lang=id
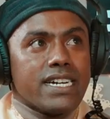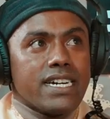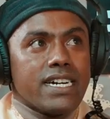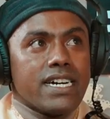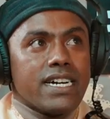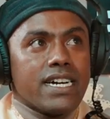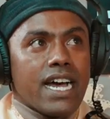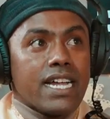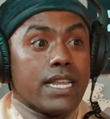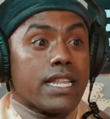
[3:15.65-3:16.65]
uh,
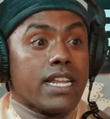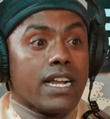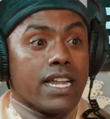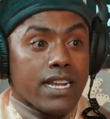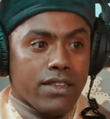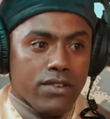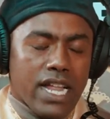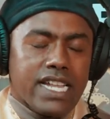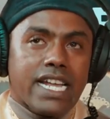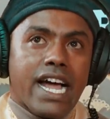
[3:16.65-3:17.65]
ada senang dan
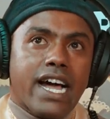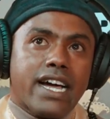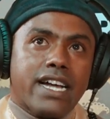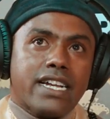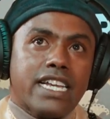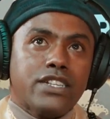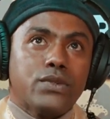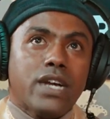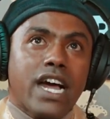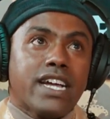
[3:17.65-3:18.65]
selesainya ya. Dan
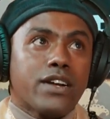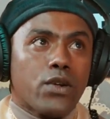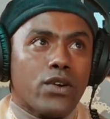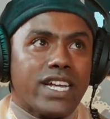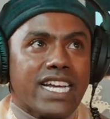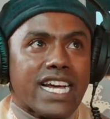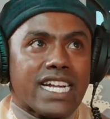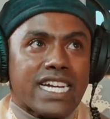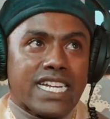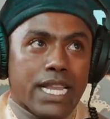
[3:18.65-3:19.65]
juga ada grogi karena
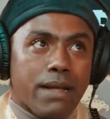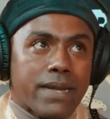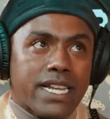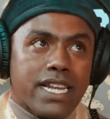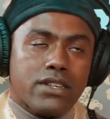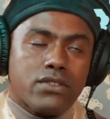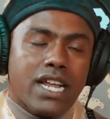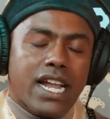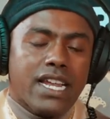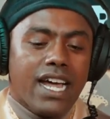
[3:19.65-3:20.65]
ketika sampai di
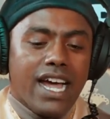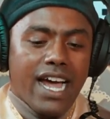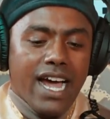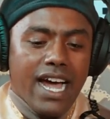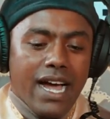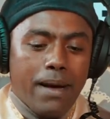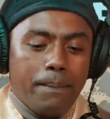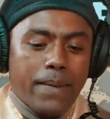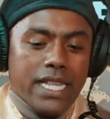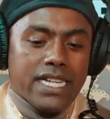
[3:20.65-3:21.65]
nasional
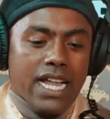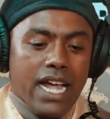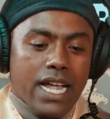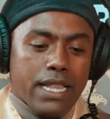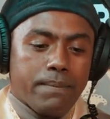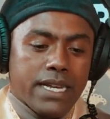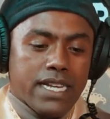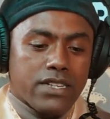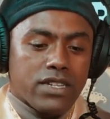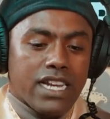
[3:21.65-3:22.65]
pas kita sampai di
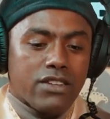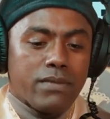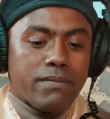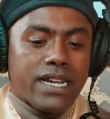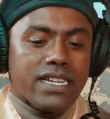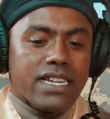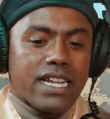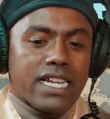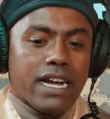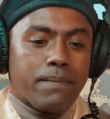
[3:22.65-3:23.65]
nasional tuh memang
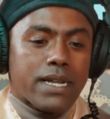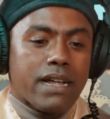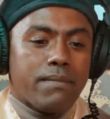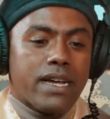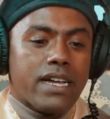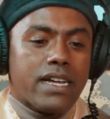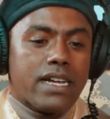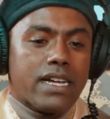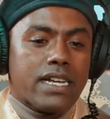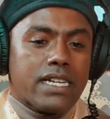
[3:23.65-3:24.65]
yang pertama
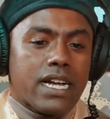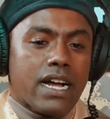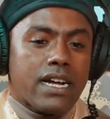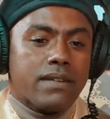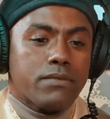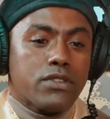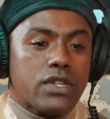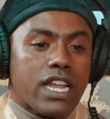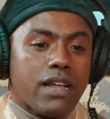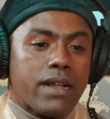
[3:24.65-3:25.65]
yang muncul
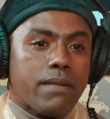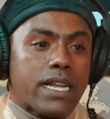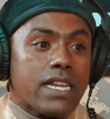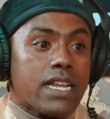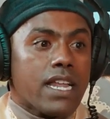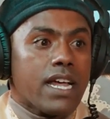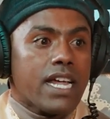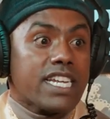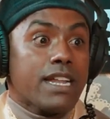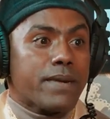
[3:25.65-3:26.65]
dalam alamatnya adalah
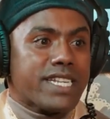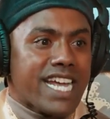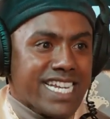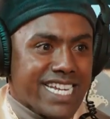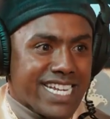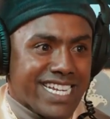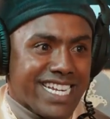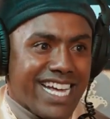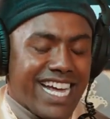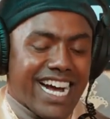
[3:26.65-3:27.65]
tidak percaya diri nih.
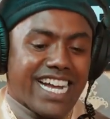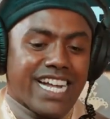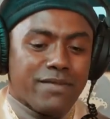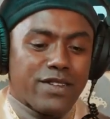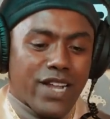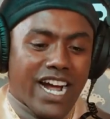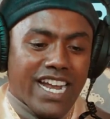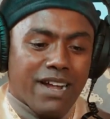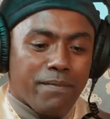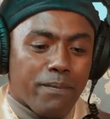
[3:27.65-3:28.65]
Karena kebetulan
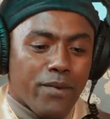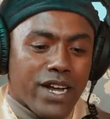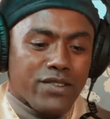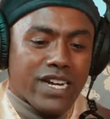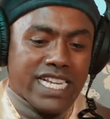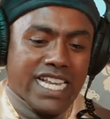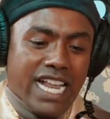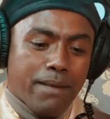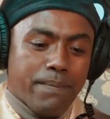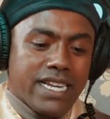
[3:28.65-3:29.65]
anak-anak Papua tuh ketika
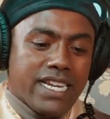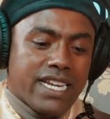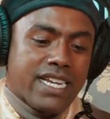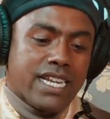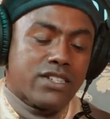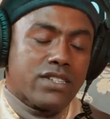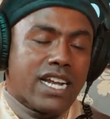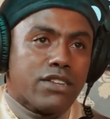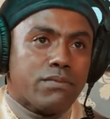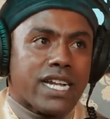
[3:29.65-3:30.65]
sampai di
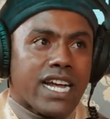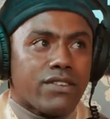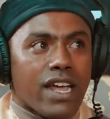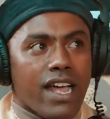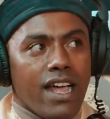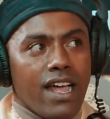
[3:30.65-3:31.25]
nasional tuh mereka tuh kayak